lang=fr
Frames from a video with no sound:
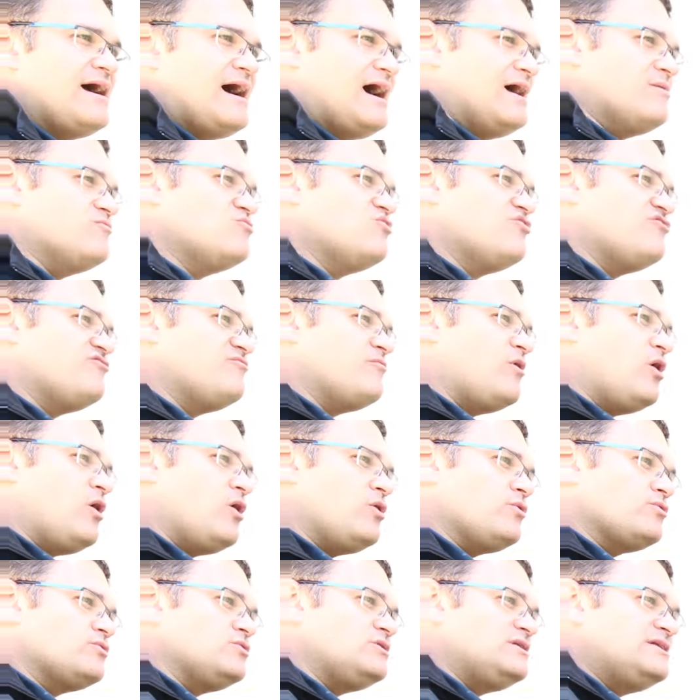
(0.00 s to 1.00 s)
un
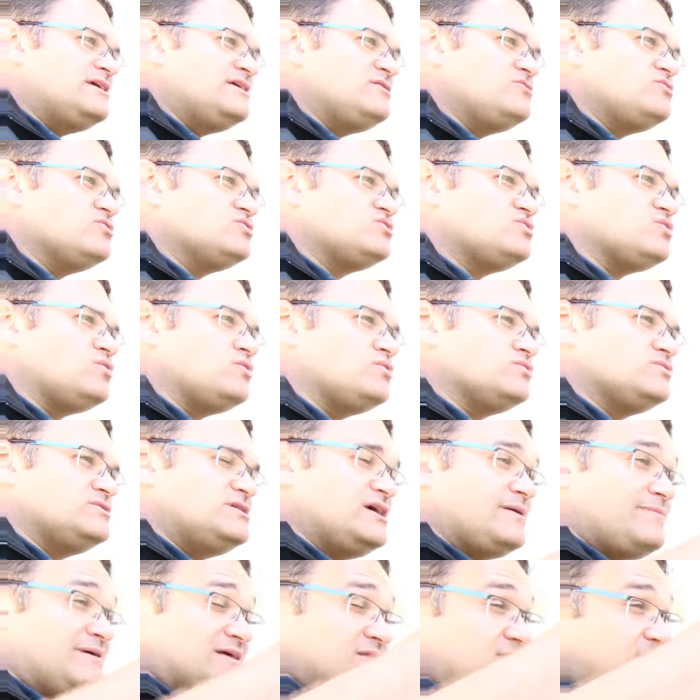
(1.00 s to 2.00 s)
mouvement, une ligne de tronc, de
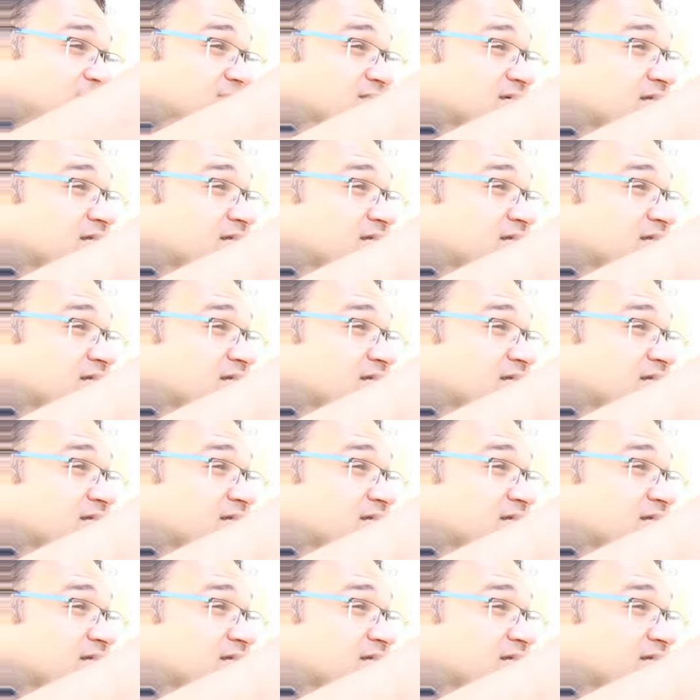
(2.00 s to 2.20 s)
dire bah non,